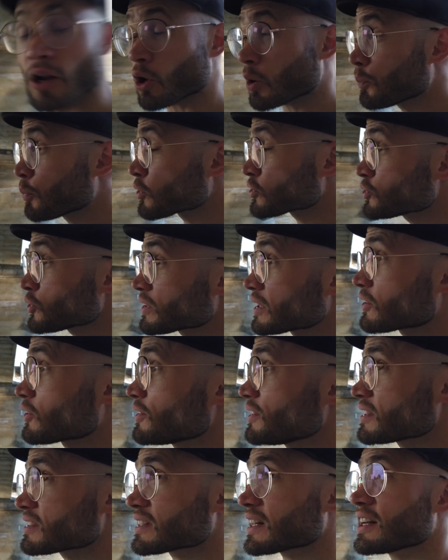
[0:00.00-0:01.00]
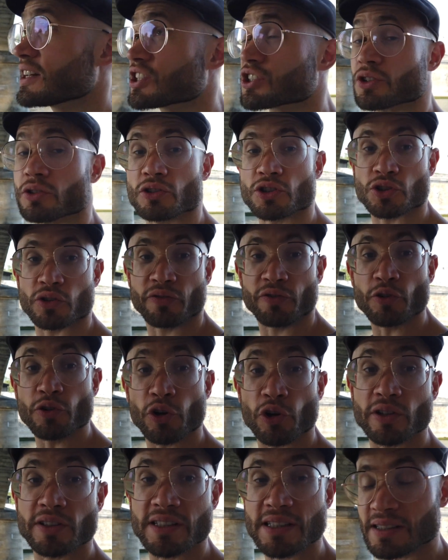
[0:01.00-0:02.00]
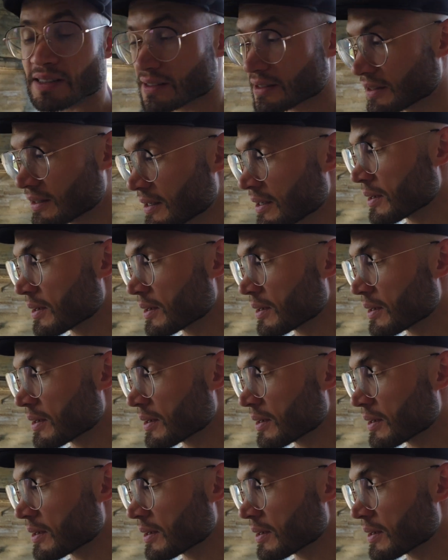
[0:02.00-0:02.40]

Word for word: Alors pour ceux qui connaissent la légende, je fais une redite.